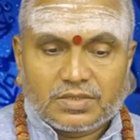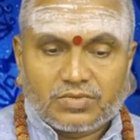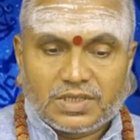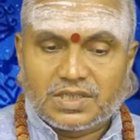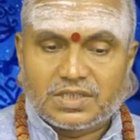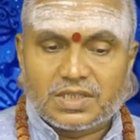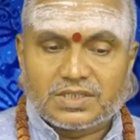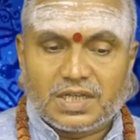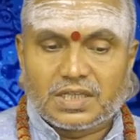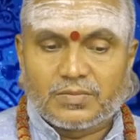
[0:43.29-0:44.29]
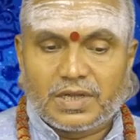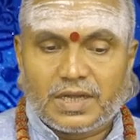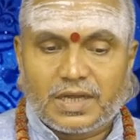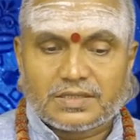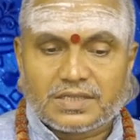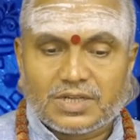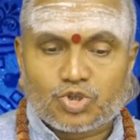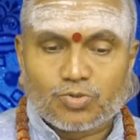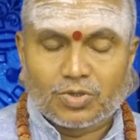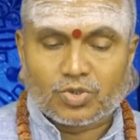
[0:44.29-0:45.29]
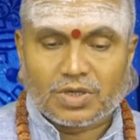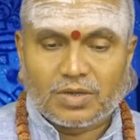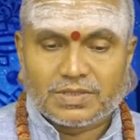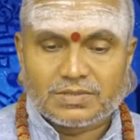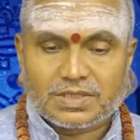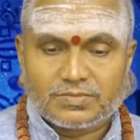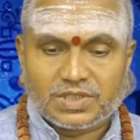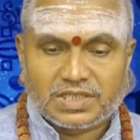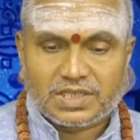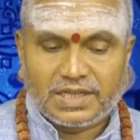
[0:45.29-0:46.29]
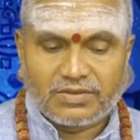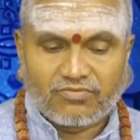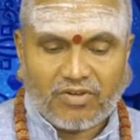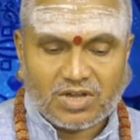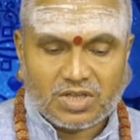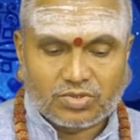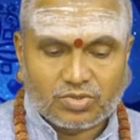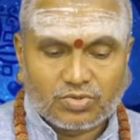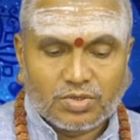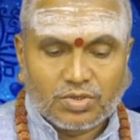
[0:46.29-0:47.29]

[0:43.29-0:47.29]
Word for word: స్వస్తి శ్రీ చాంద్రమాన శ్రీ శుభకృతనామ సంవత్సరం దక్షిణాయనం వర్ష ఋతువు